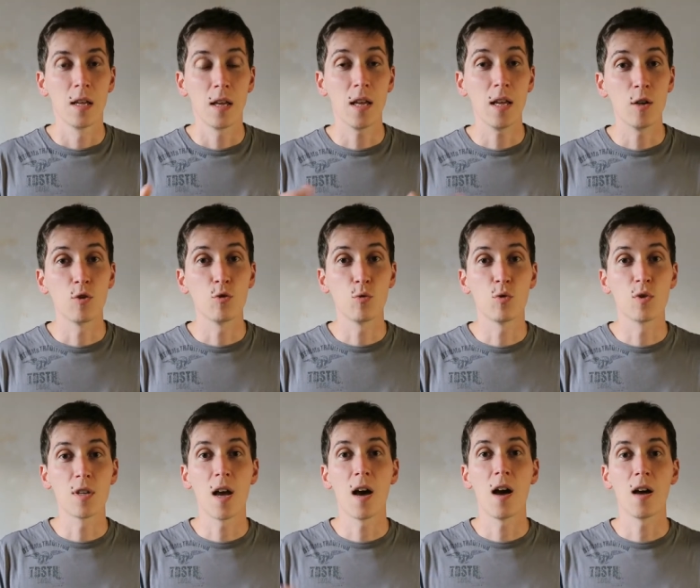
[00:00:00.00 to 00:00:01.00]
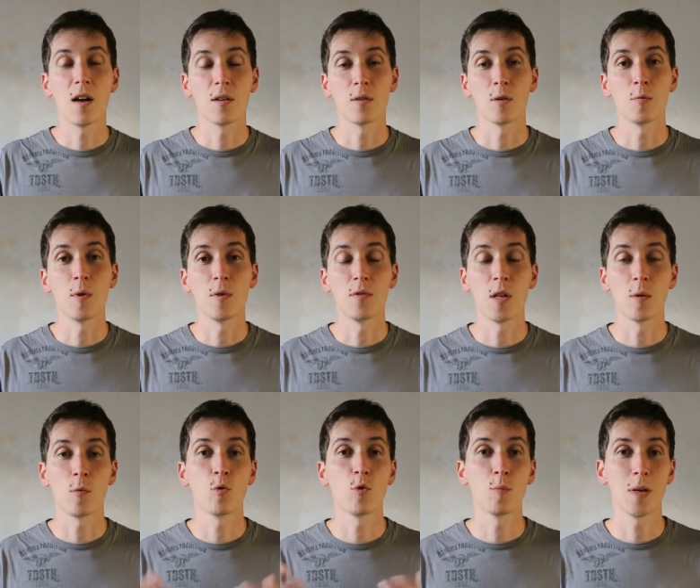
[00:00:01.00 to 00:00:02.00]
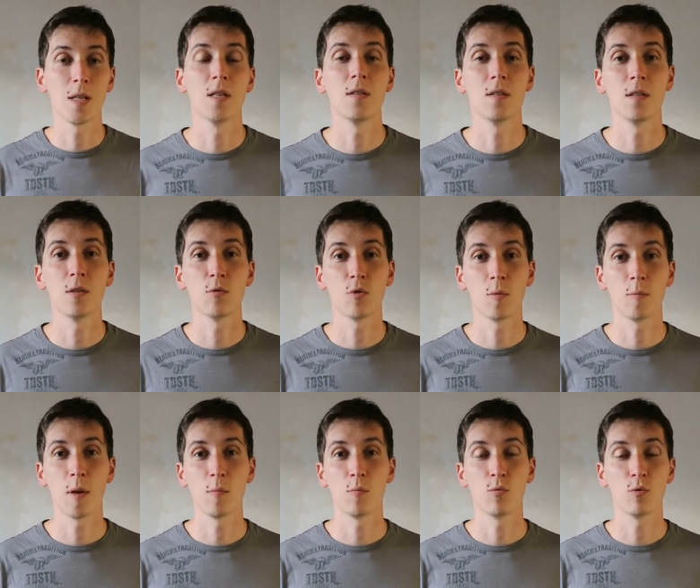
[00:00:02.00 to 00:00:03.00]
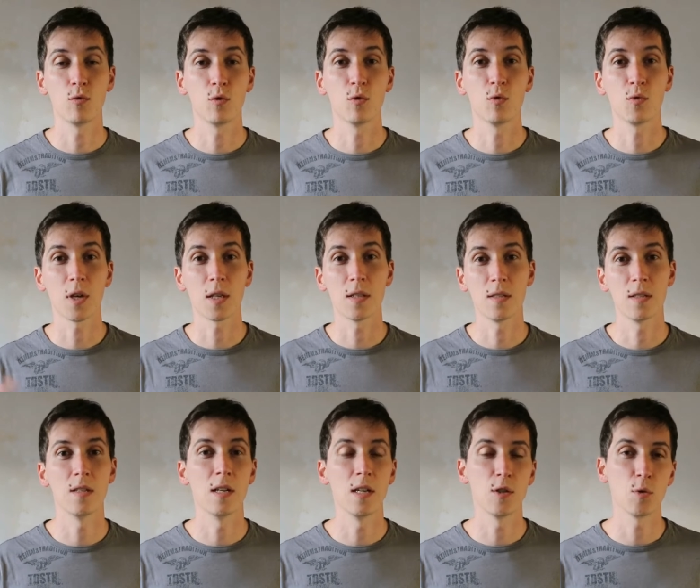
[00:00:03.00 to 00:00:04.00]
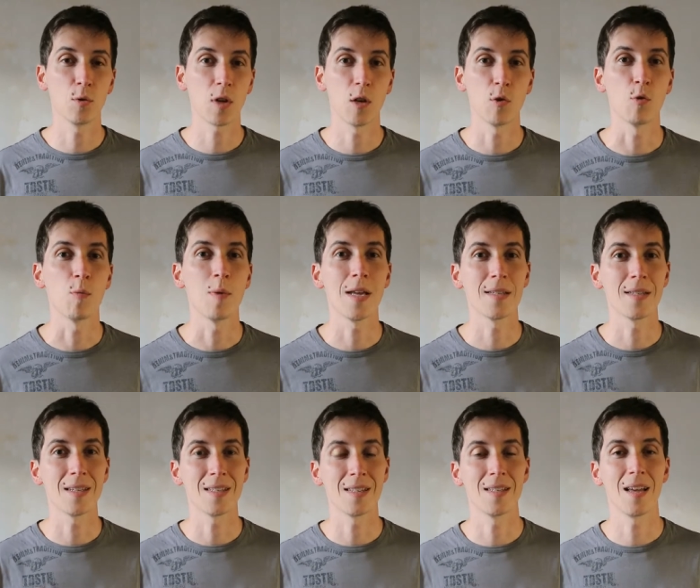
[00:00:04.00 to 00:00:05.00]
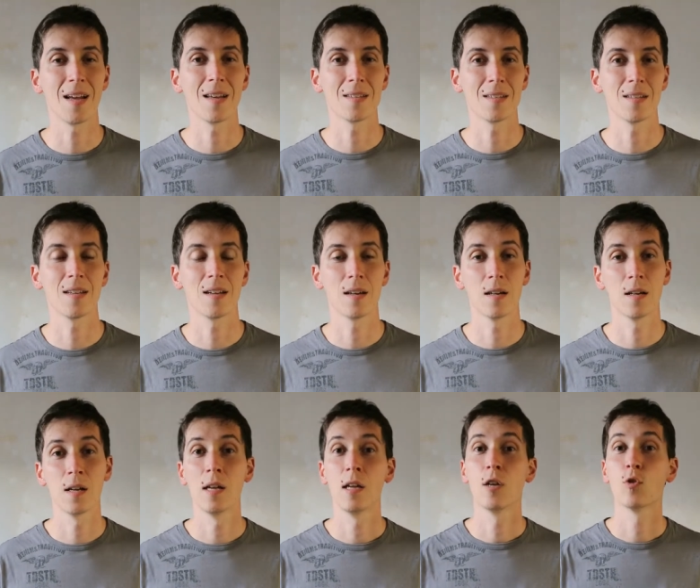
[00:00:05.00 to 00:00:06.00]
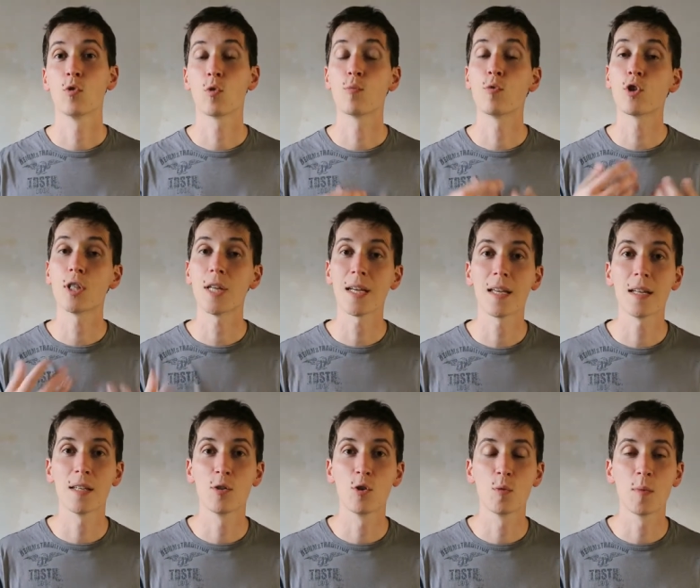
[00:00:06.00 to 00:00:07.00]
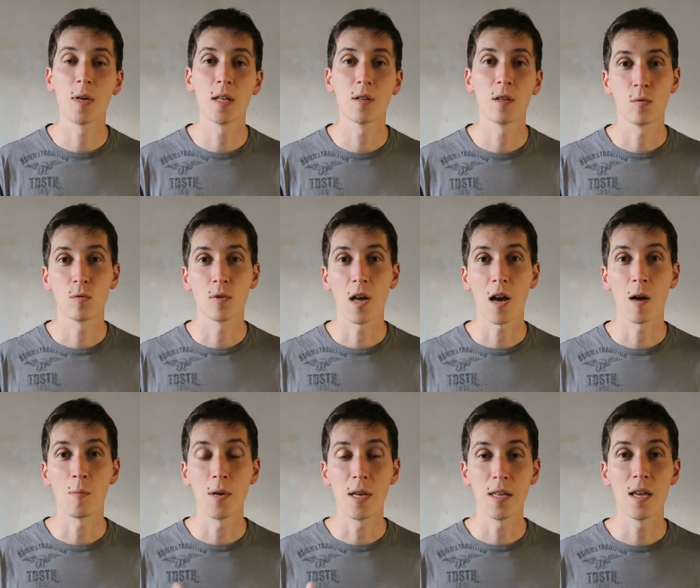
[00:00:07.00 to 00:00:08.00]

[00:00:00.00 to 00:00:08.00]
et jusqu'à euh, bah, finalement ne pas décider soi-même, plutôt faire décider les autres à notre place, etc. etc. Donc pour chacun des domaines qu'on a rappelé